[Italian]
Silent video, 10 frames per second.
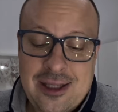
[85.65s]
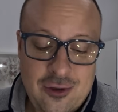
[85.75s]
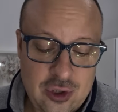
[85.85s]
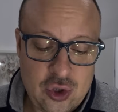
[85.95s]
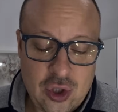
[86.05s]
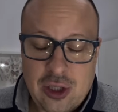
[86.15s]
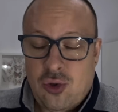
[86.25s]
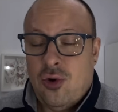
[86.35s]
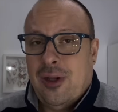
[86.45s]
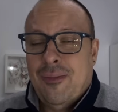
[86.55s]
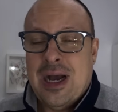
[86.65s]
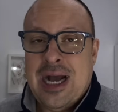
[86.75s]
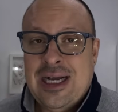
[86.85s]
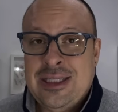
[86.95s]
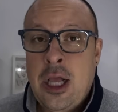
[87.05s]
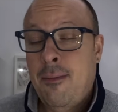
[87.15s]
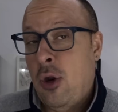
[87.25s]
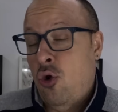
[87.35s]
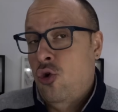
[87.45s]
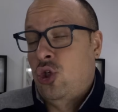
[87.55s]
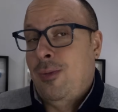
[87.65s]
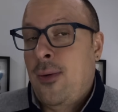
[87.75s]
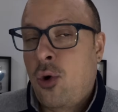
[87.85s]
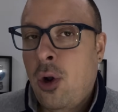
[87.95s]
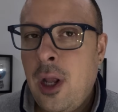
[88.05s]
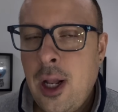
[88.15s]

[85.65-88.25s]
i nostri giocatori, basta, ma noi non ci abbiamo...